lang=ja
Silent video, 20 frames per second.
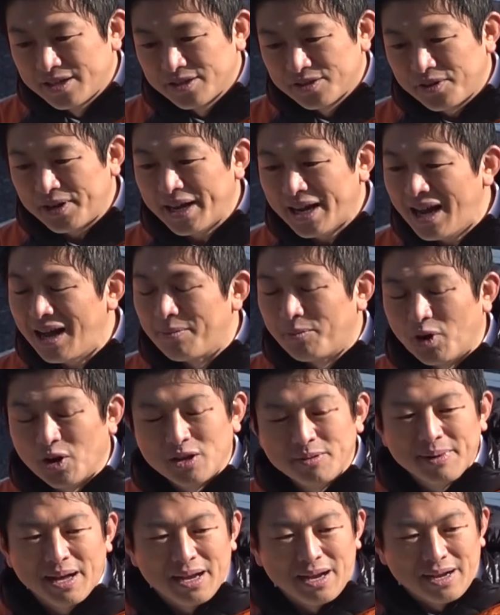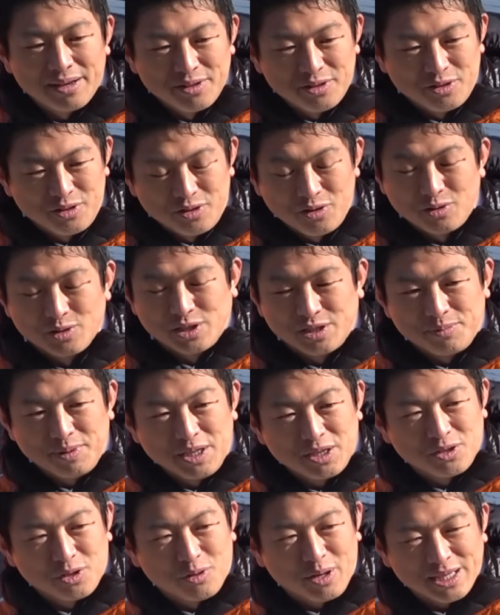それがもう今の自
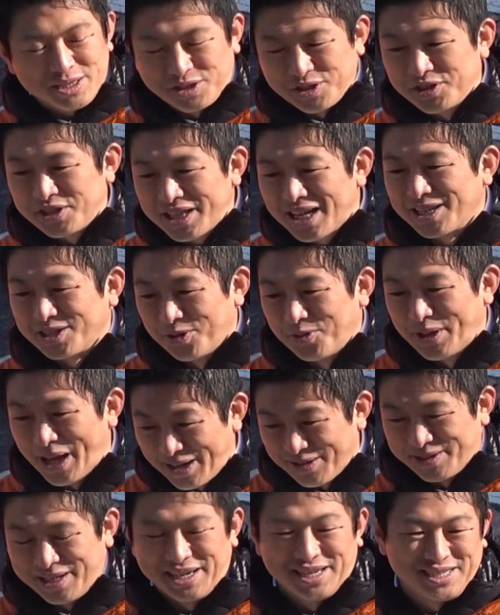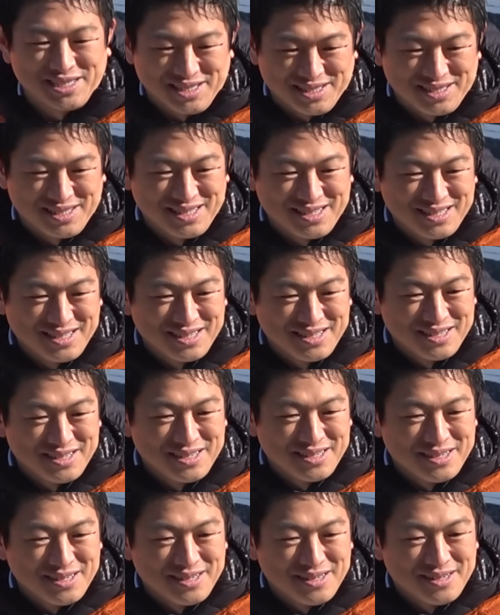民党が続いたらそうなるって話で
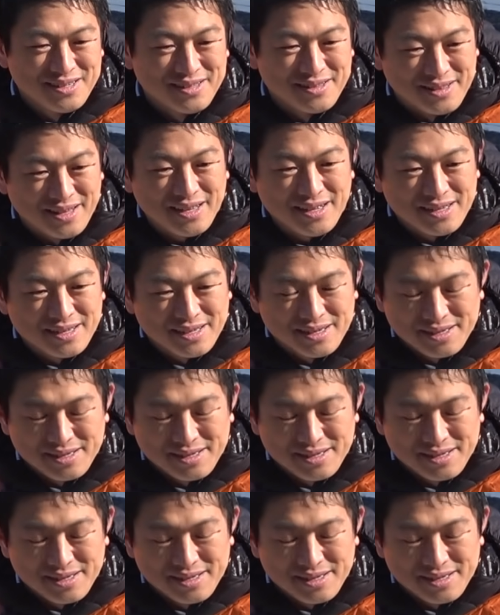すね。